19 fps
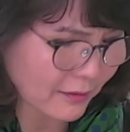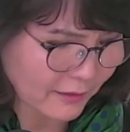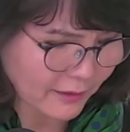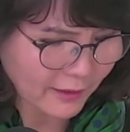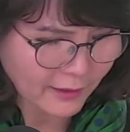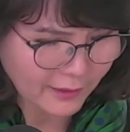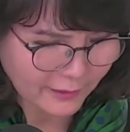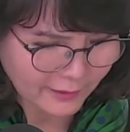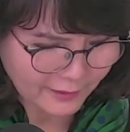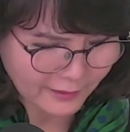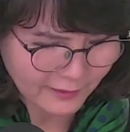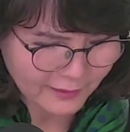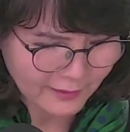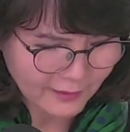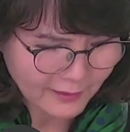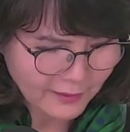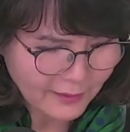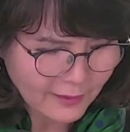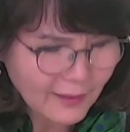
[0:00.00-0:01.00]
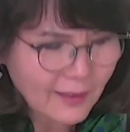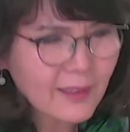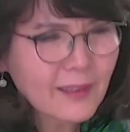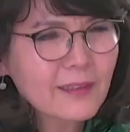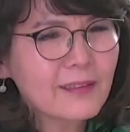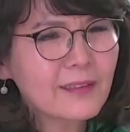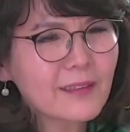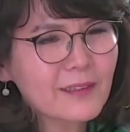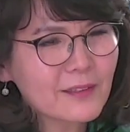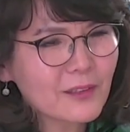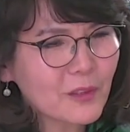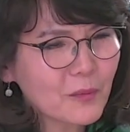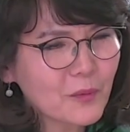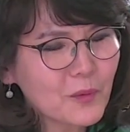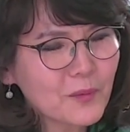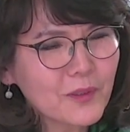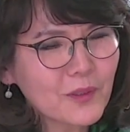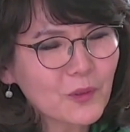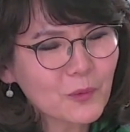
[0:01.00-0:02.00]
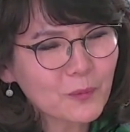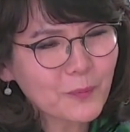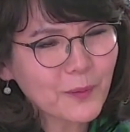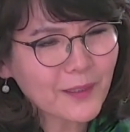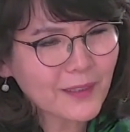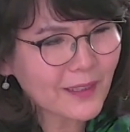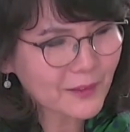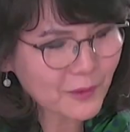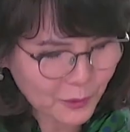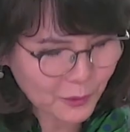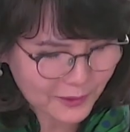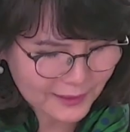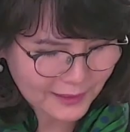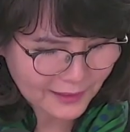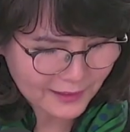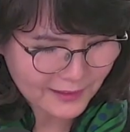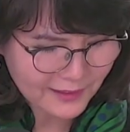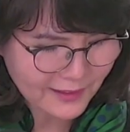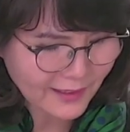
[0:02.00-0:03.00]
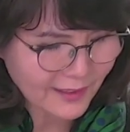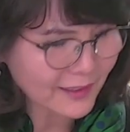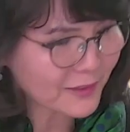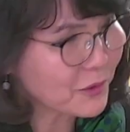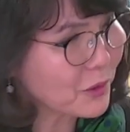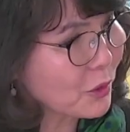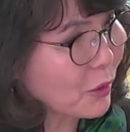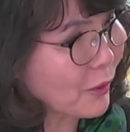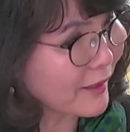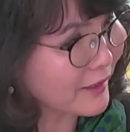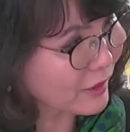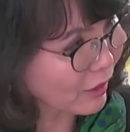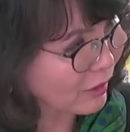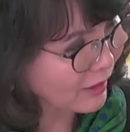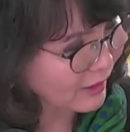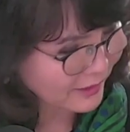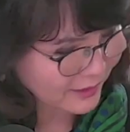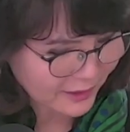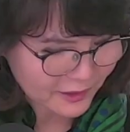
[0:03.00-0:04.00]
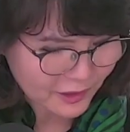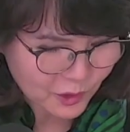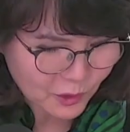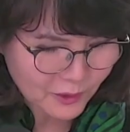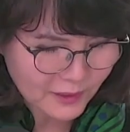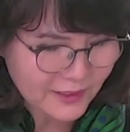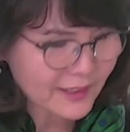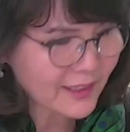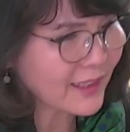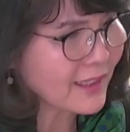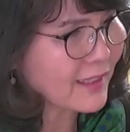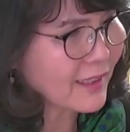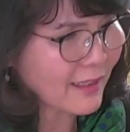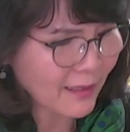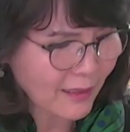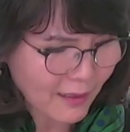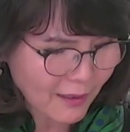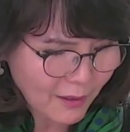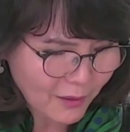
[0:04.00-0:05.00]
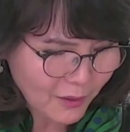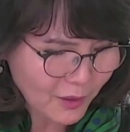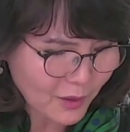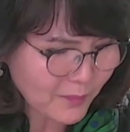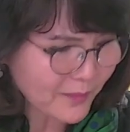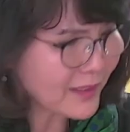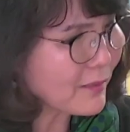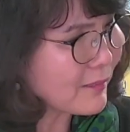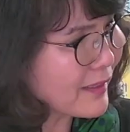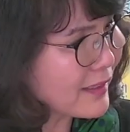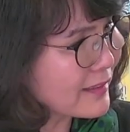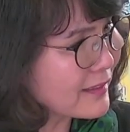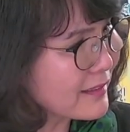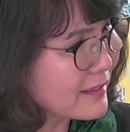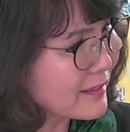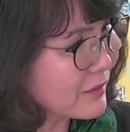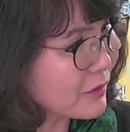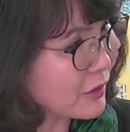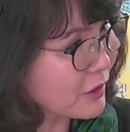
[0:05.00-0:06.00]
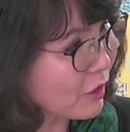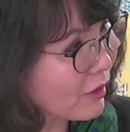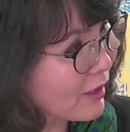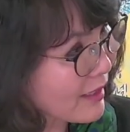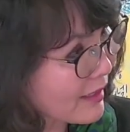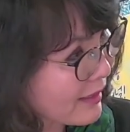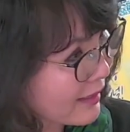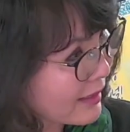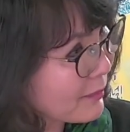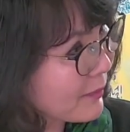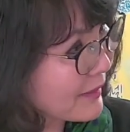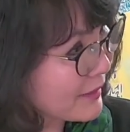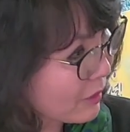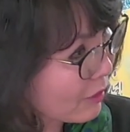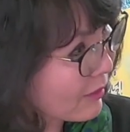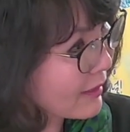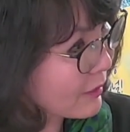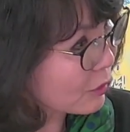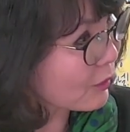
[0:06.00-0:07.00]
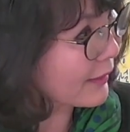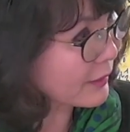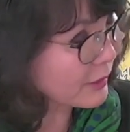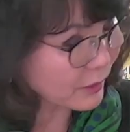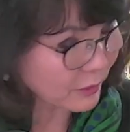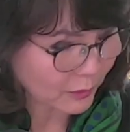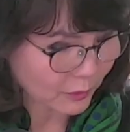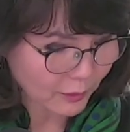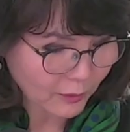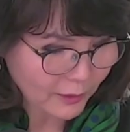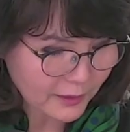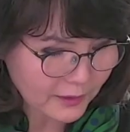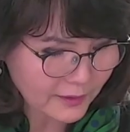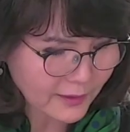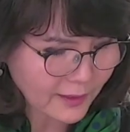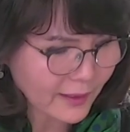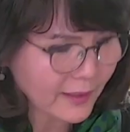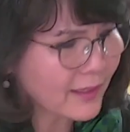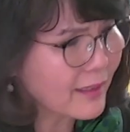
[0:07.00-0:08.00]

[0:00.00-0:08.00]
네. 그렇죠. 그래서 보면 오페라 독창자 또 교회 성가대 지휘자 얼마나 많은 또 성악가 일반 성악도 하시고 하는데